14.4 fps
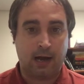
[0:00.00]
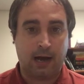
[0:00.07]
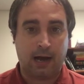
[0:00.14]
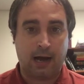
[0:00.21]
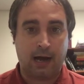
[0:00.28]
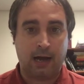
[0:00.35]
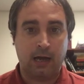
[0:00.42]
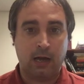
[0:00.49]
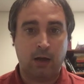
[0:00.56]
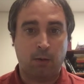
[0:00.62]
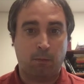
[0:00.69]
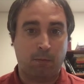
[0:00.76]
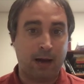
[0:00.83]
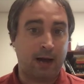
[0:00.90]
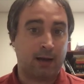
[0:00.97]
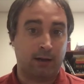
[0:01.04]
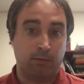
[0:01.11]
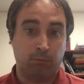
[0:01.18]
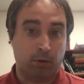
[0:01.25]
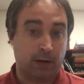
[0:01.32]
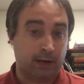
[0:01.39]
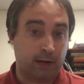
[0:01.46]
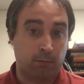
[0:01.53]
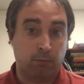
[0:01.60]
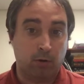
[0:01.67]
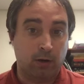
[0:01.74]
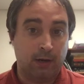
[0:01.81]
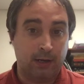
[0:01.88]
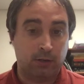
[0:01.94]
a Magen, por
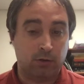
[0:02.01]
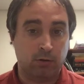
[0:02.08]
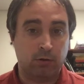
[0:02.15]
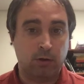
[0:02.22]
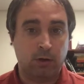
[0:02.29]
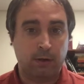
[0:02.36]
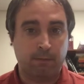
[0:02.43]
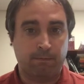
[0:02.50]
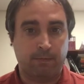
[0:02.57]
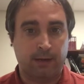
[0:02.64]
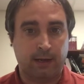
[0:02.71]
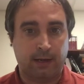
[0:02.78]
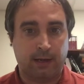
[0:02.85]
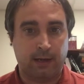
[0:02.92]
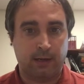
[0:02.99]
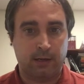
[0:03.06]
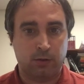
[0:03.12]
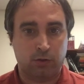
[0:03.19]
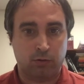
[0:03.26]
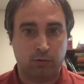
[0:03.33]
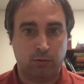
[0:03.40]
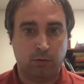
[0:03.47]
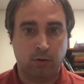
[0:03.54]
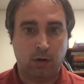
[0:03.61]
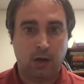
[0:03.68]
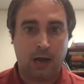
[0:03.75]
ejemplo, el hecho de que su